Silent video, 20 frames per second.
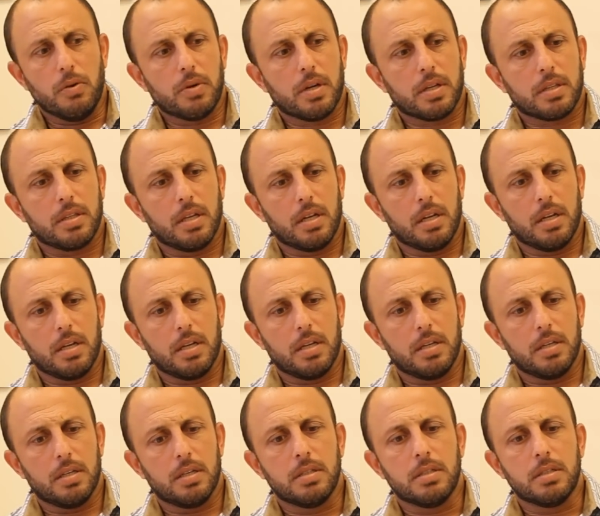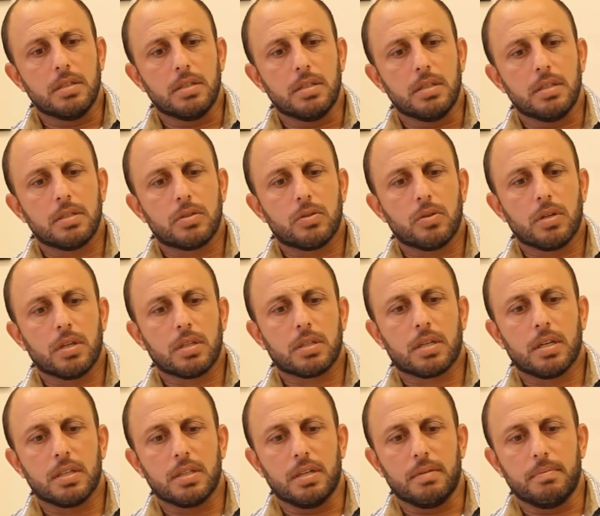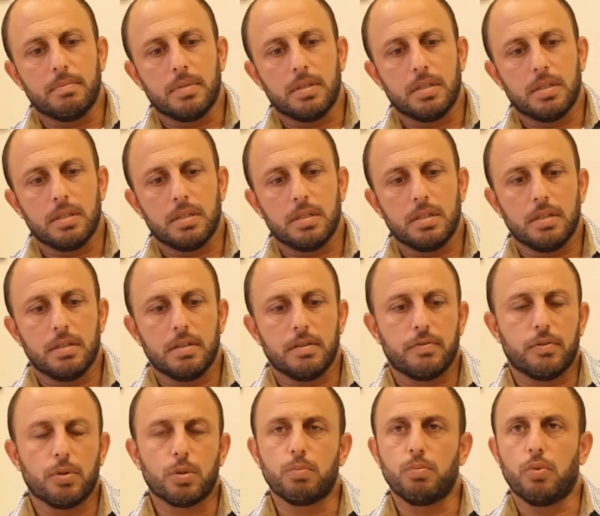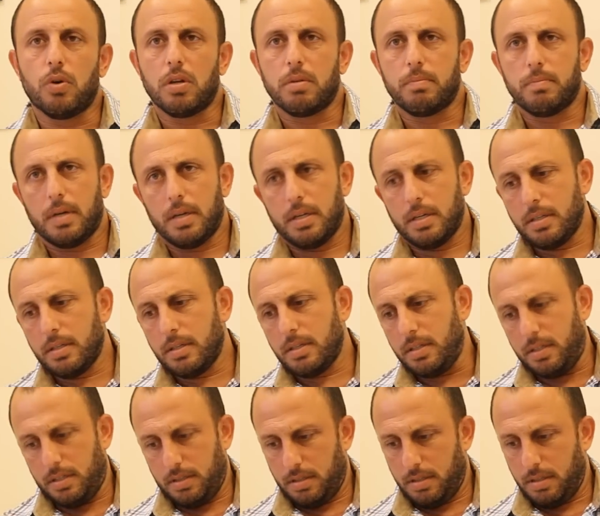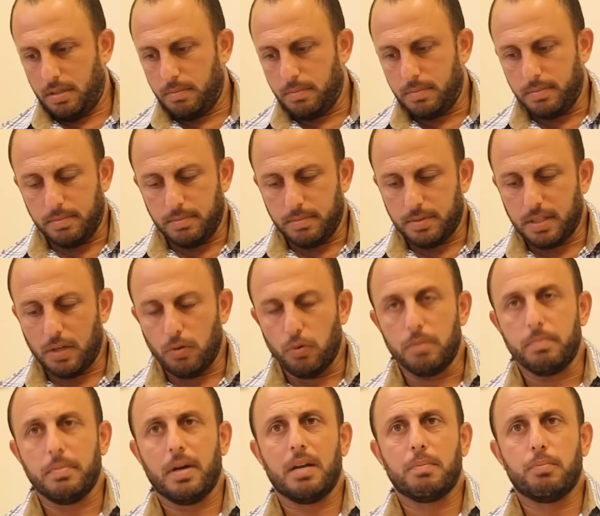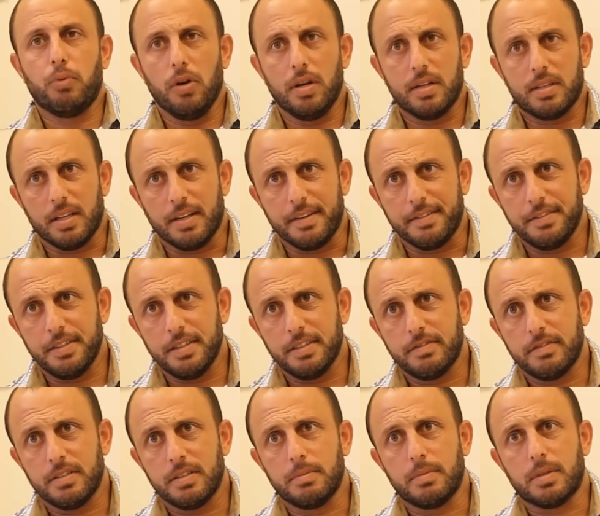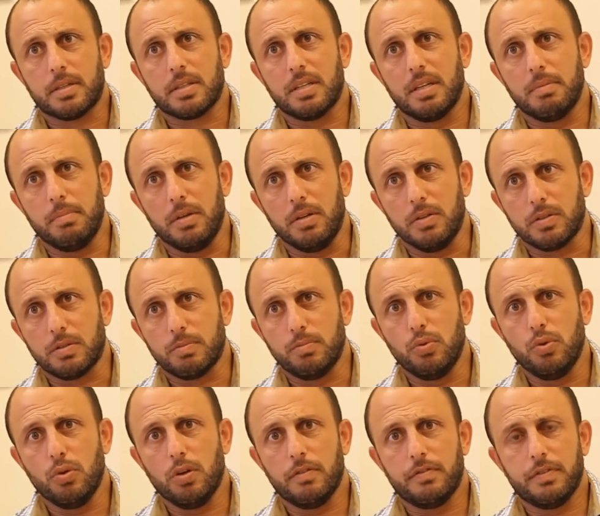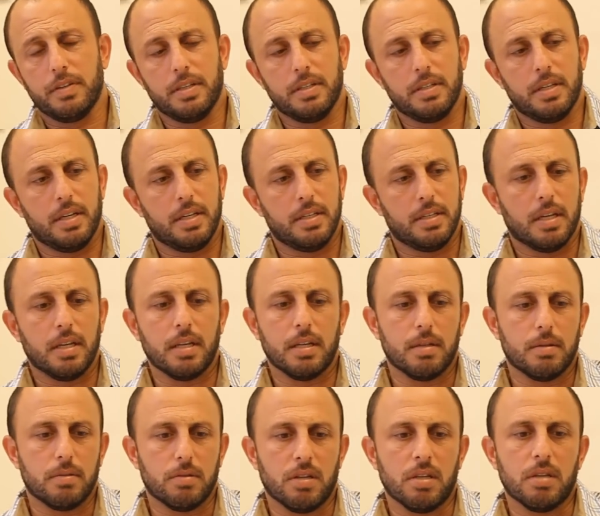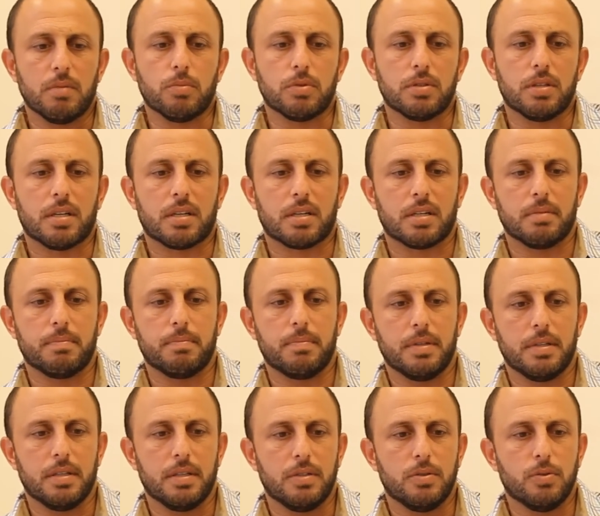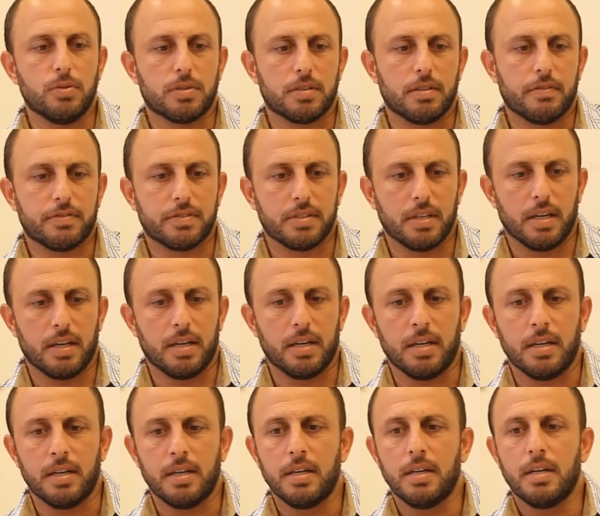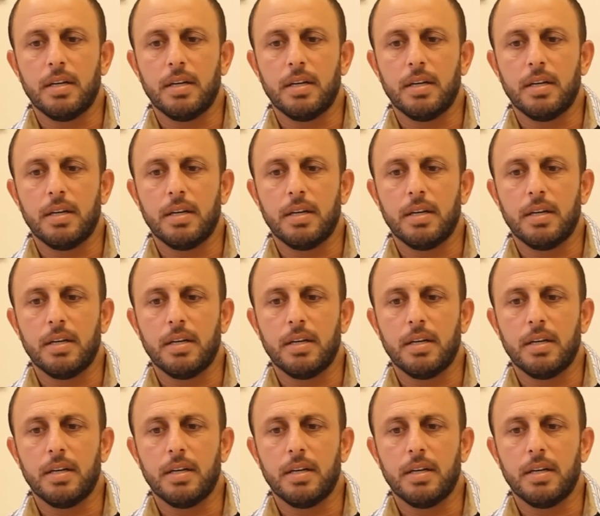دورة كرة قدم آه، فوتبول مع نسوي مع البويل تل أفيف مرتين بالأسبوع في عنا هنا المدرب يوسف سقا